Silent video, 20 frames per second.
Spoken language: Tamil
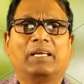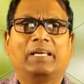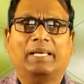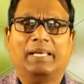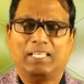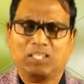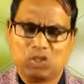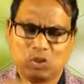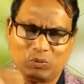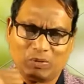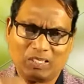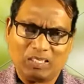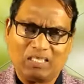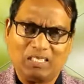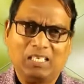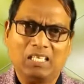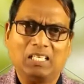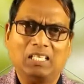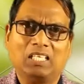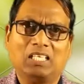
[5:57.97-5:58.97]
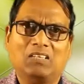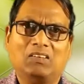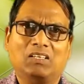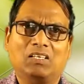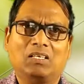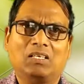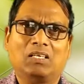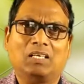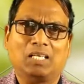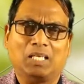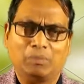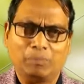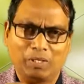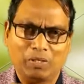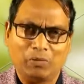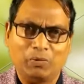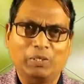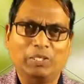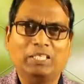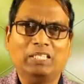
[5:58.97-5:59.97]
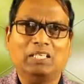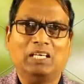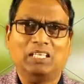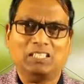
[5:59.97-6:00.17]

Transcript: இயேசுவை தேடுகிறவருக்கு நன்மை உண்டு